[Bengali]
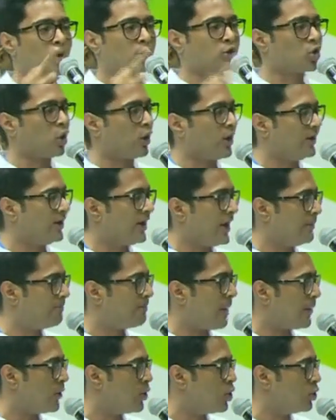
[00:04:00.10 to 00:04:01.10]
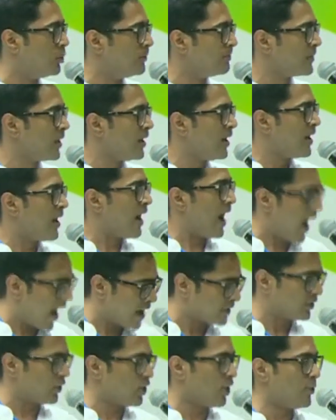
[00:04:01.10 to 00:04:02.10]
করি দিলীপ বাবু হ্যাঁ
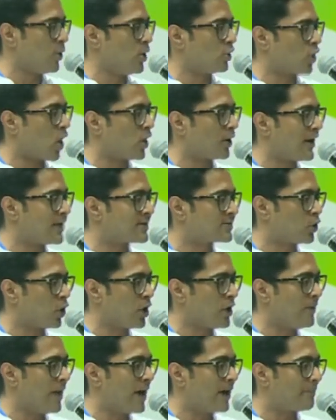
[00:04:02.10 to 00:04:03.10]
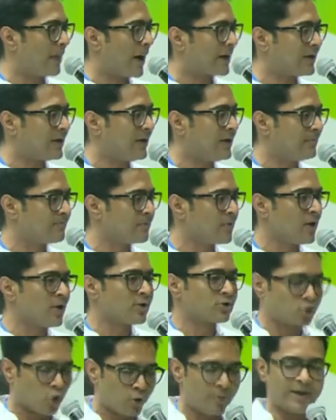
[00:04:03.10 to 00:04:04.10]
তৃণমূল কংগ্রেস গরিবের পার্টি
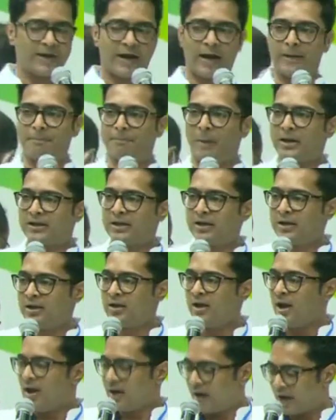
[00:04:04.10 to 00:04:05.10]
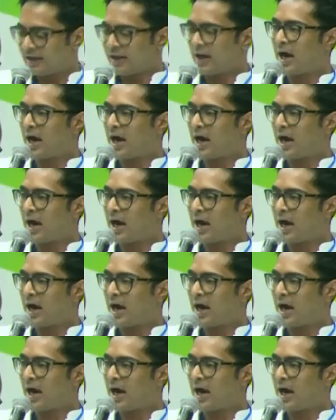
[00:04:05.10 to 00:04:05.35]
শ্রমিকের পার্টি খেটে খাওয়া